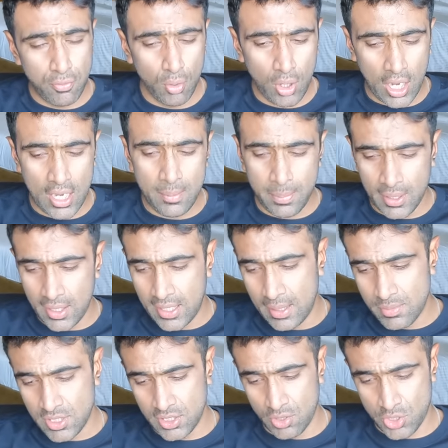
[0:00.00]
ஃபோர் ஐபிஎல்
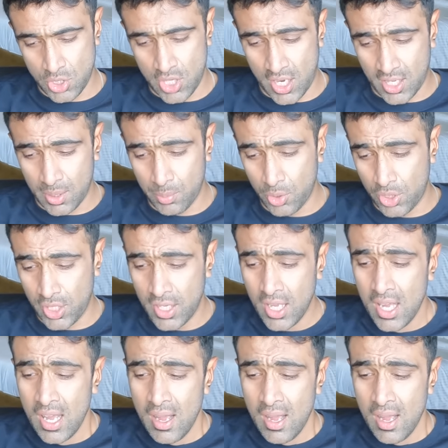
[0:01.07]
கேம்ஸ் இந்த வருஷம் நடக்க போகுது